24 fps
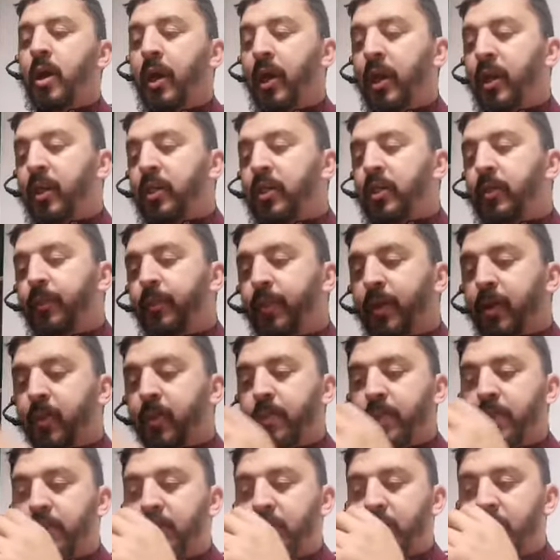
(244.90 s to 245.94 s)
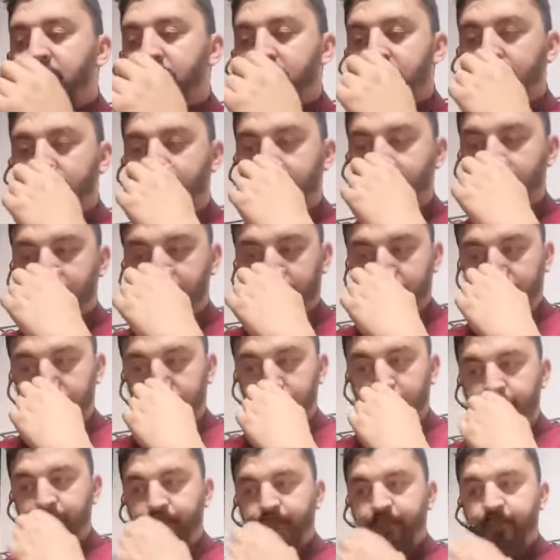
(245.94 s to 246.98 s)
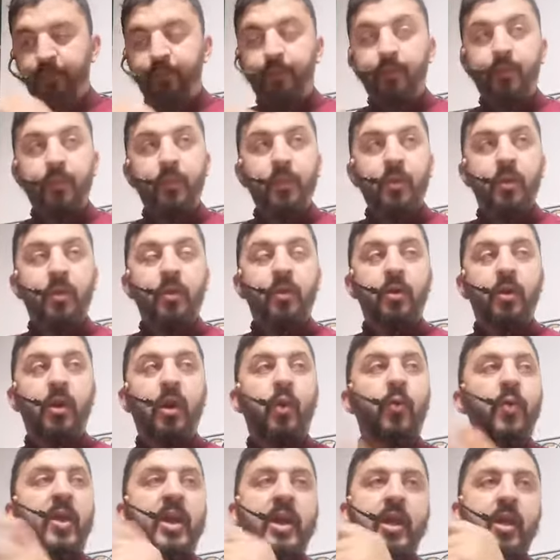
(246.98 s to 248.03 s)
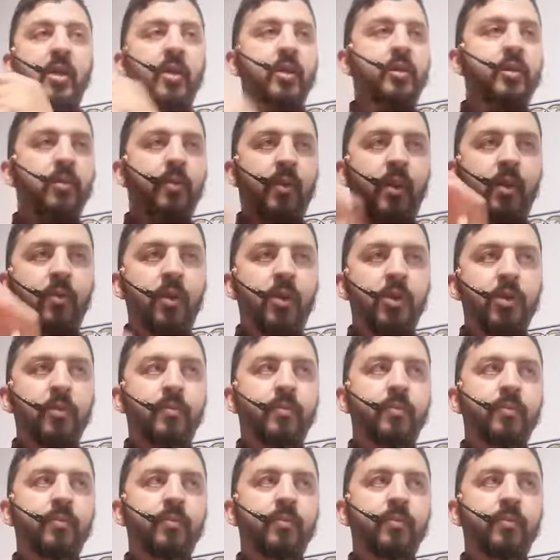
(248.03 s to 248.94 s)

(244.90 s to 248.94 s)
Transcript: علاش سبق بمنزله الصبر اولا لان الصبر واجب